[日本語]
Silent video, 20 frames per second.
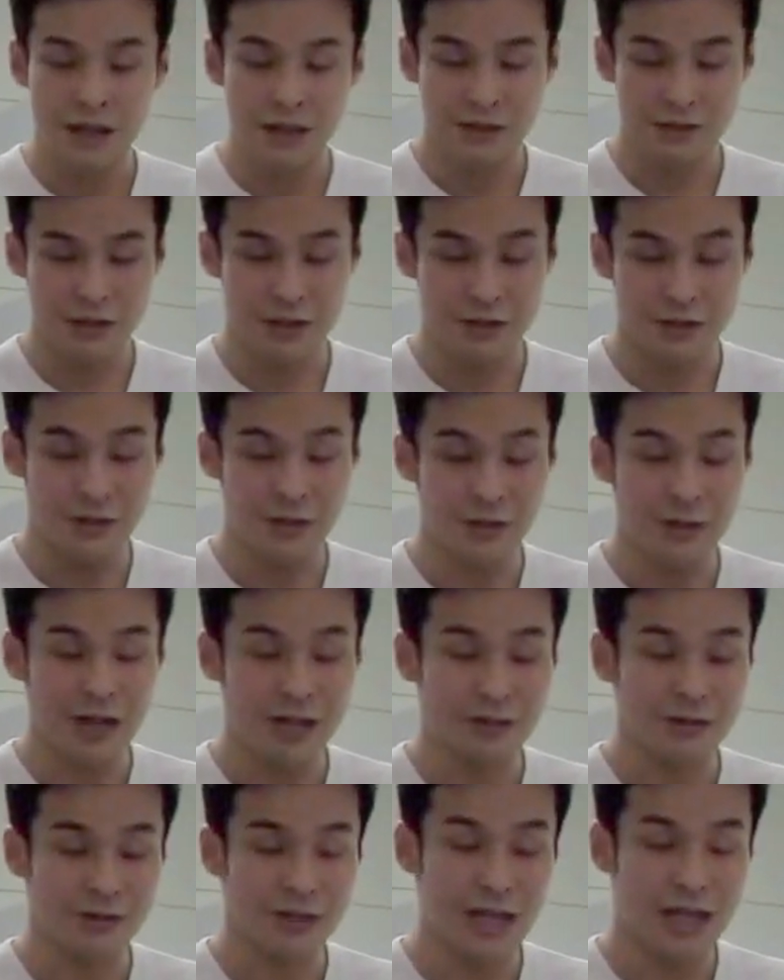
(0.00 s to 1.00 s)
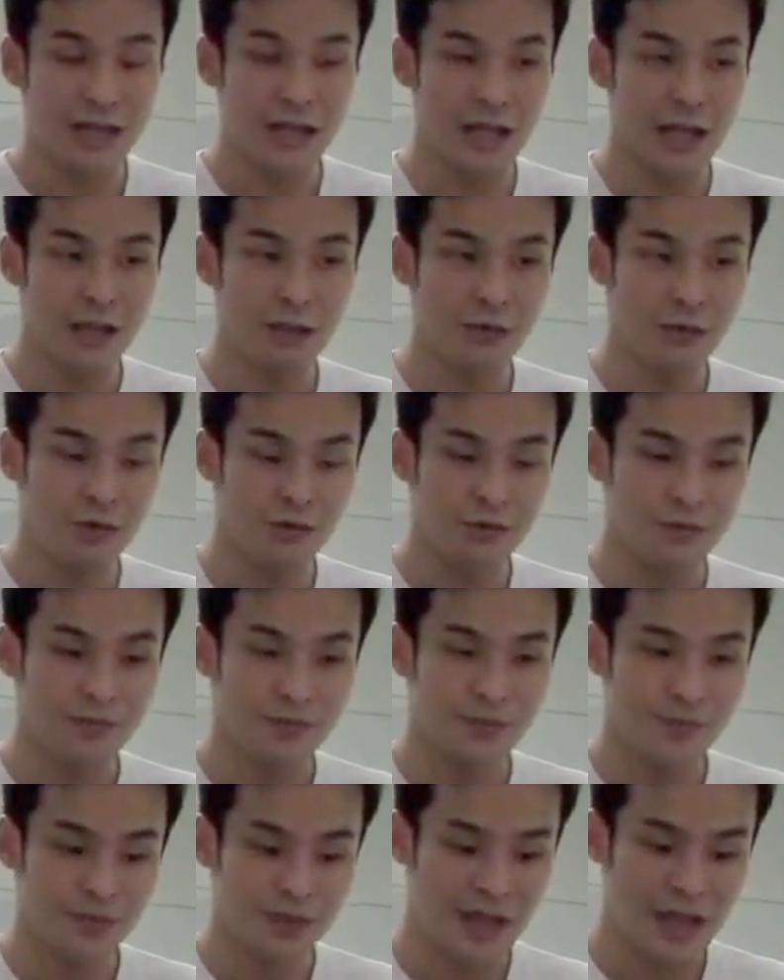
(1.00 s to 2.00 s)
それぞれのアノテーターの、
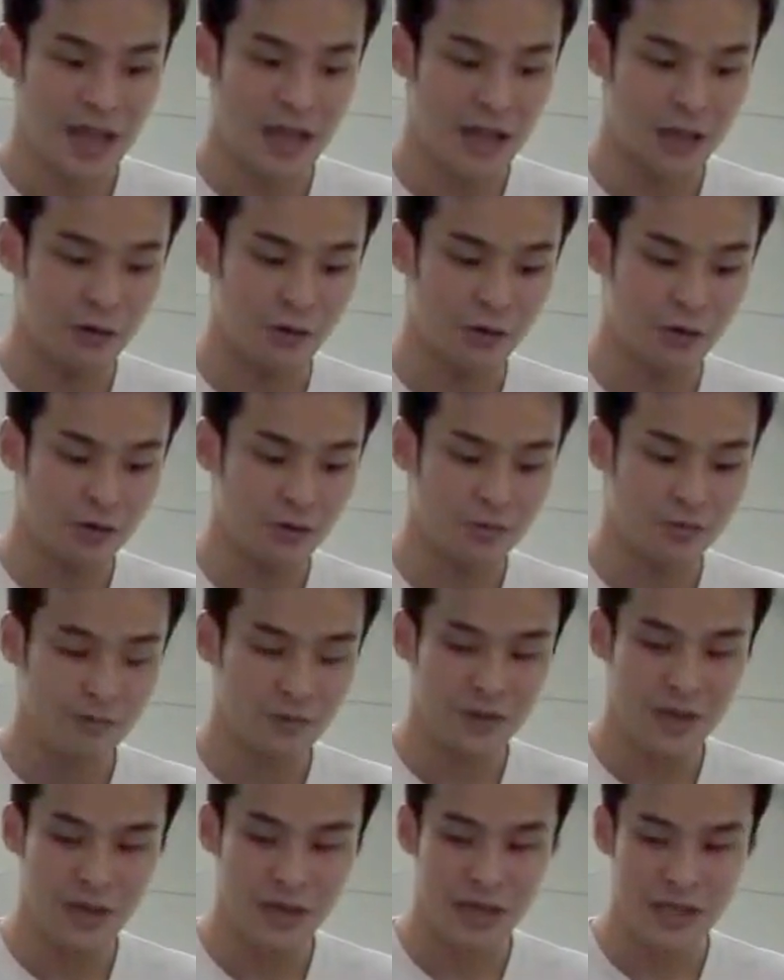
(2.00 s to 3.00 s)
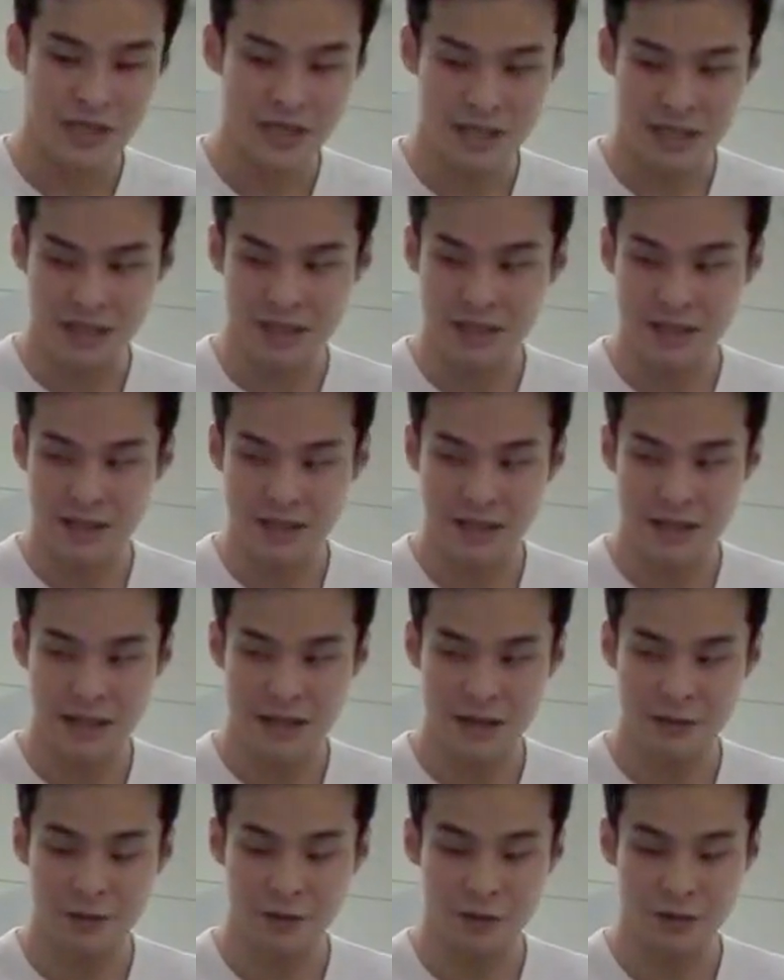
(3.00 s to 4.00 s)
えーと、品詞
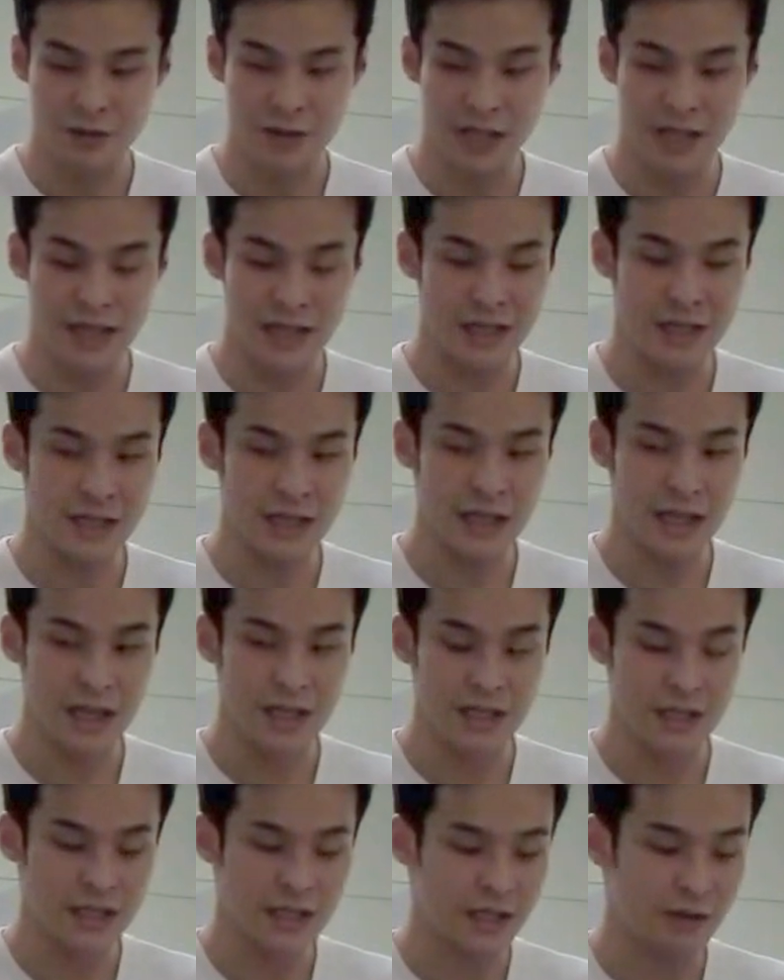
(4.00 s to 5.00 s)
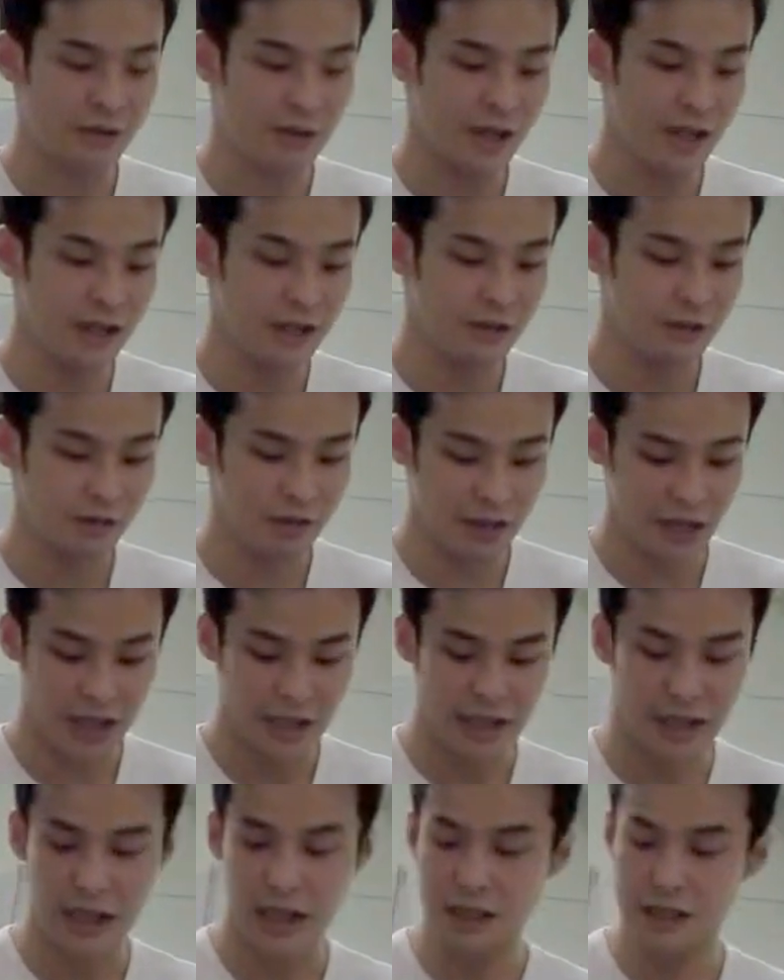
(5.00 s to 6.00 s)
付与した品詞が一致した割合っていうのが
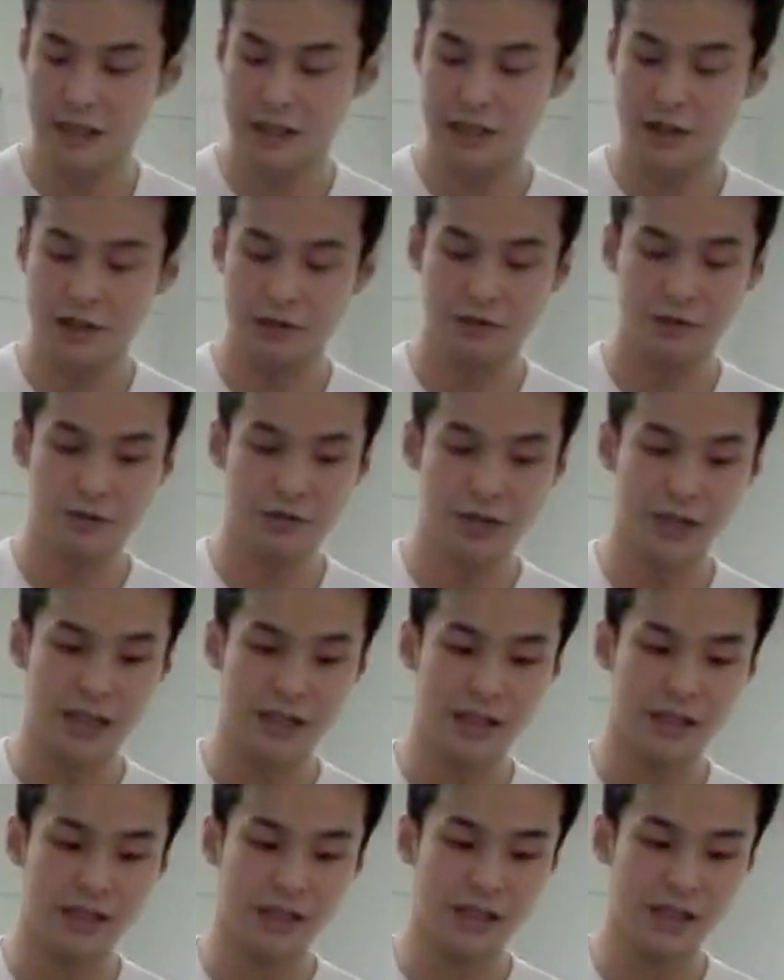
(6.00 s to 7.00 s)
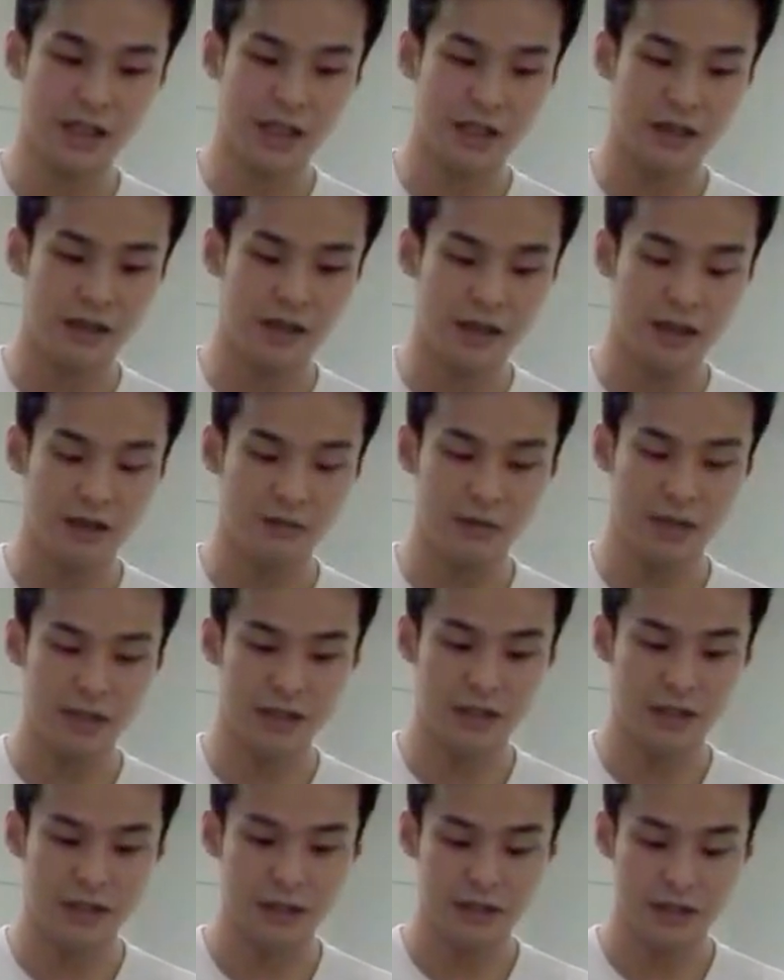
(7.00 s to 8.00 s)
0.8っていうような形になっていま
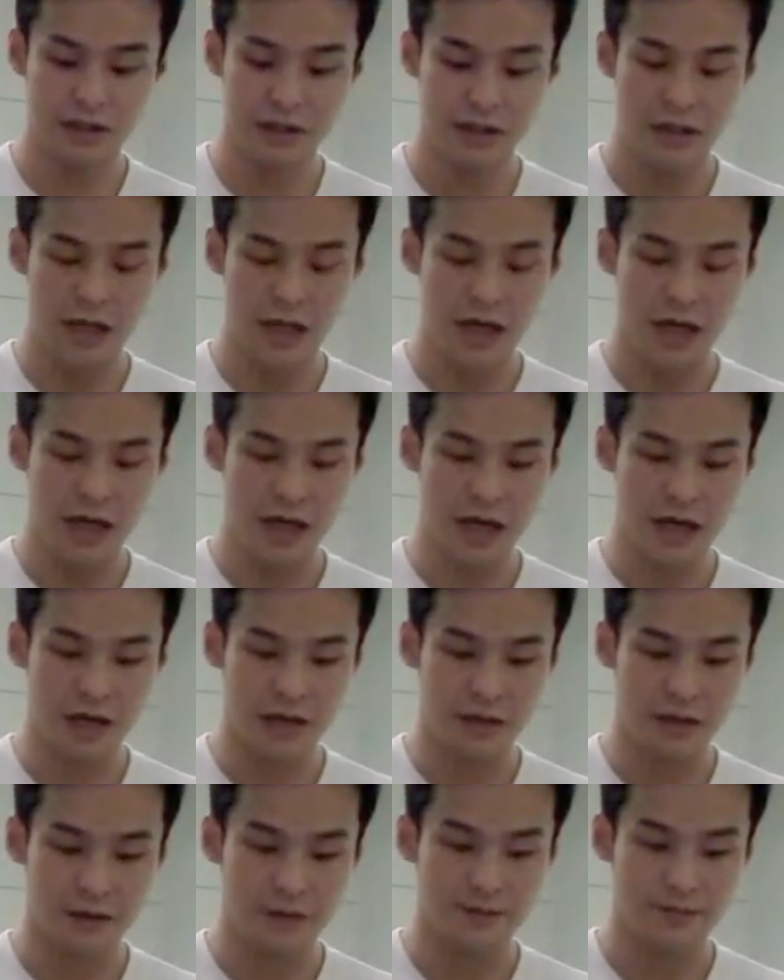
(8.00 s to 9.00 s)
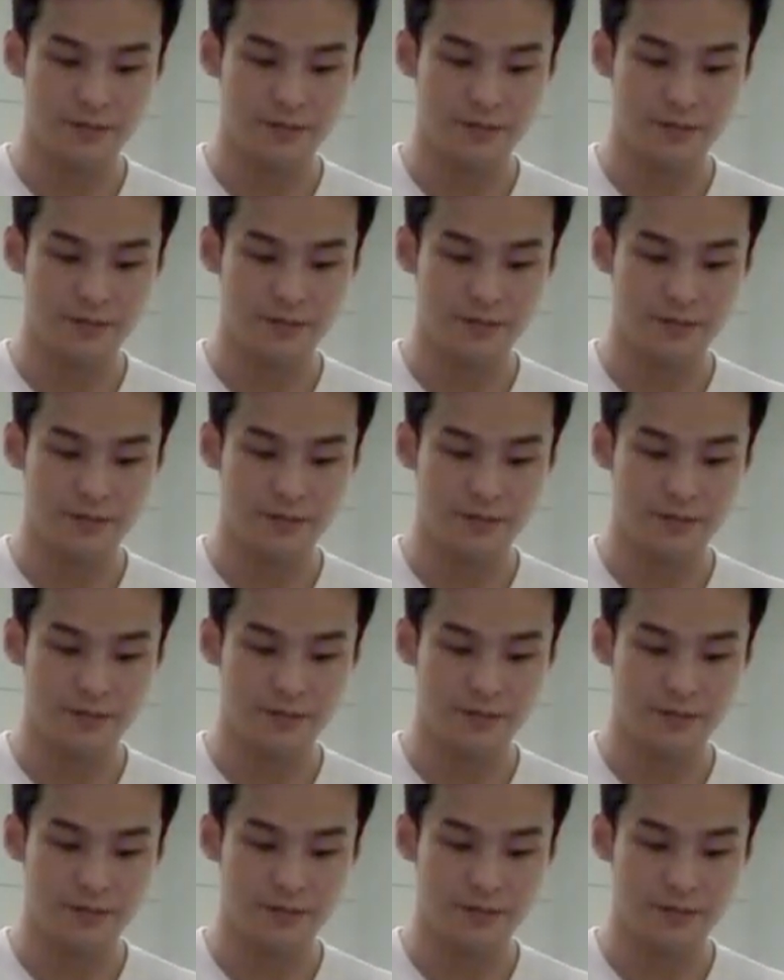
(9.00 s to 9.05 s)
す。はい、